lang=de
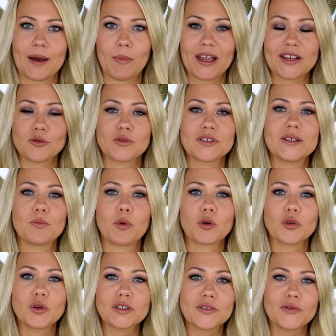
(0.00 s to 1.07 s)
Rabatt und die
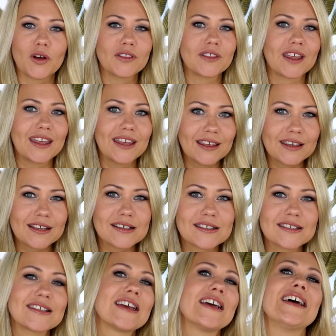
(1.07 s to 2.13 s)
Produkte von The Inky
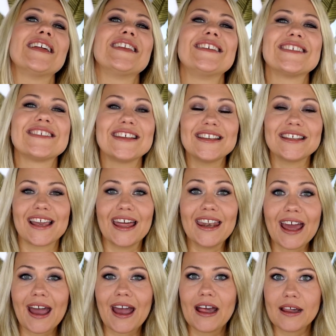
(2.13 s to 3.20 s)
List, die sind
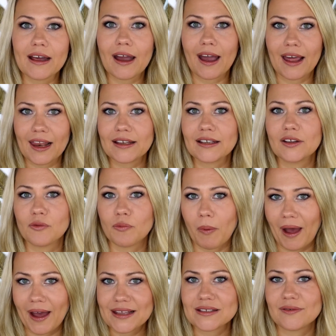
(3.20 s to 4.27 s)
generell relativ
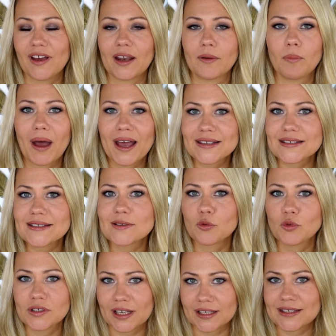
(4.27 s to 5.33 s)
preiswert, meistens
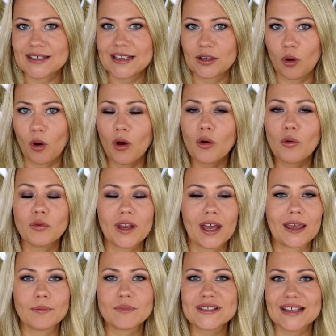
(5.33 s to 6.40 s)
unter 10 Euro. Da
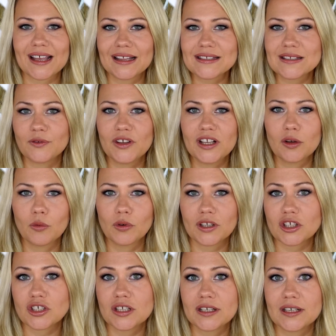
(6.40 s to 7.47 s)
gibt es ganz viele
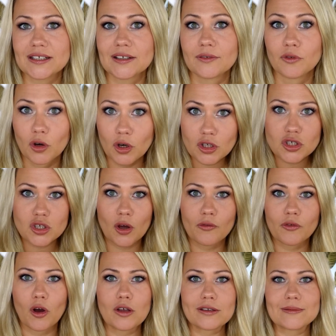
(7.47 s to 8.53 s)
unterschiedliche
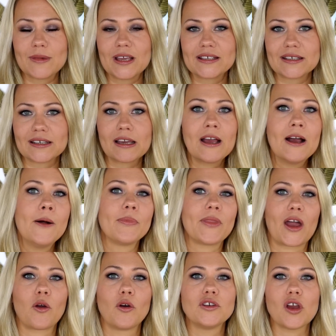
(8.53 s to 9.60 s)
Wirkstoffkosmetik.
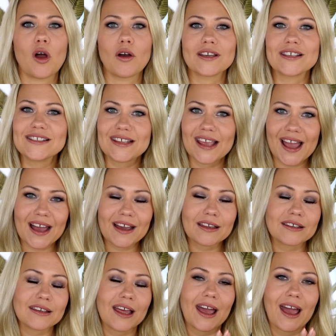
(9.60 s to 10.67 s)
Da könnt ihr euch
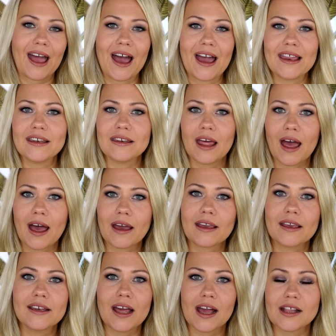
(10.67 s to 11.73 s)
Serien rein nach
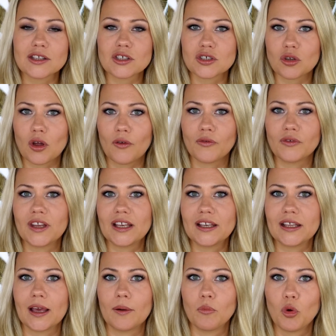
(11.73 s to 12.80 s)
Inhaltsstoff, den
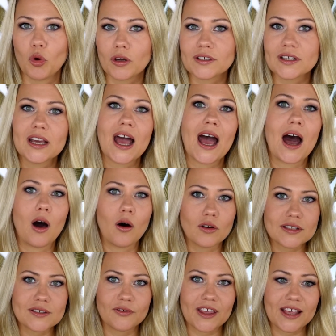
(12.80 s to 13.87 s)
ihr mögt,
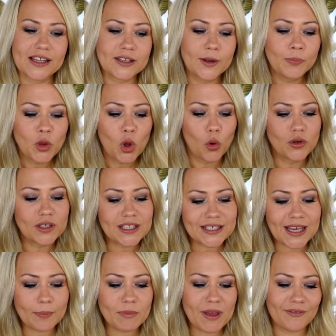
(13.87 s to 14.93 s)
auswählen. Und ich
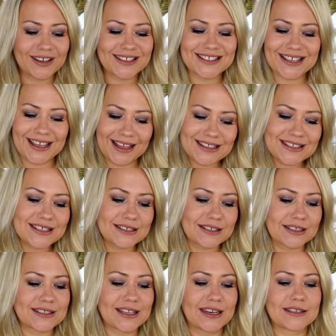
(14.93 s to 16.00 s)
habe mir was ganz
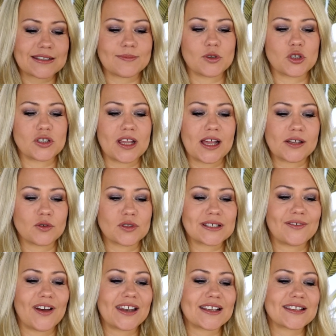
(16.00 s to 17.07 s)
Interessantes bestellt und
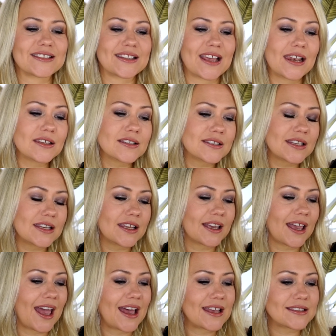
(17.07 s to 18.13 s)
zwar das
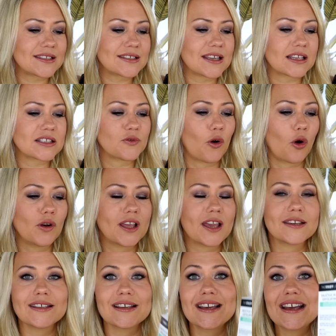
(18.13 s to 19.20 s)
Salicylic Acid
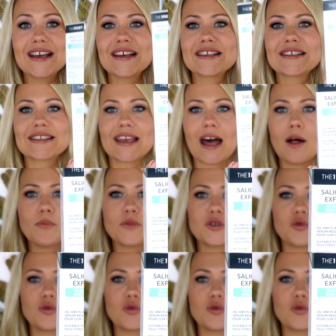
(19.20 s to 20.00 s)
Exfoliating Sculpt